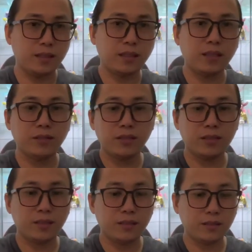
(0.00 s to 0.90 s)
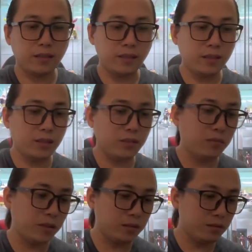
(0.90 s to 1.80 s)
Tatayo na siya. Nakikita nyo
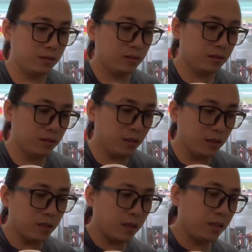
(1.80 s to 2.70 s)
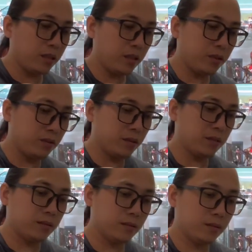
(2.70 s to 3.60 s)
ba? Sana nakikita nyo ah.
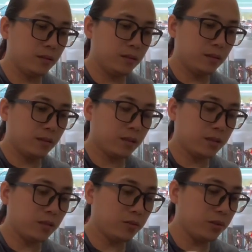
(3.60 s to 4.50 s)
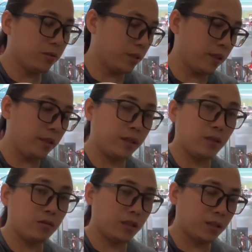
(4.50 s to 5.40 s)
Kasi ako hindi ko nakikita
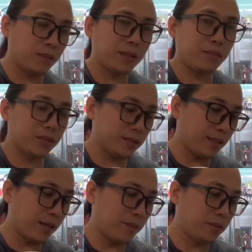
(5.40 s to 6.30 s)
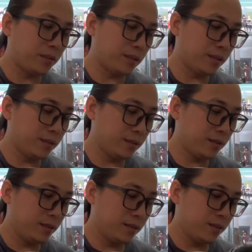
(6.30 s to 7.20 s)
kung nakatapat ba siya sa camera. Ah.
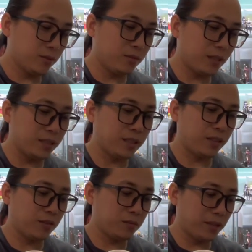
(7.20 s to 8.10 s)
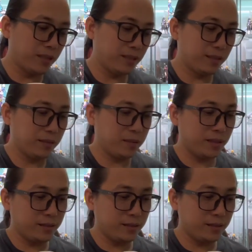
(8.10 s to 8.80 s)
Kung nakasentro ba. Di ba?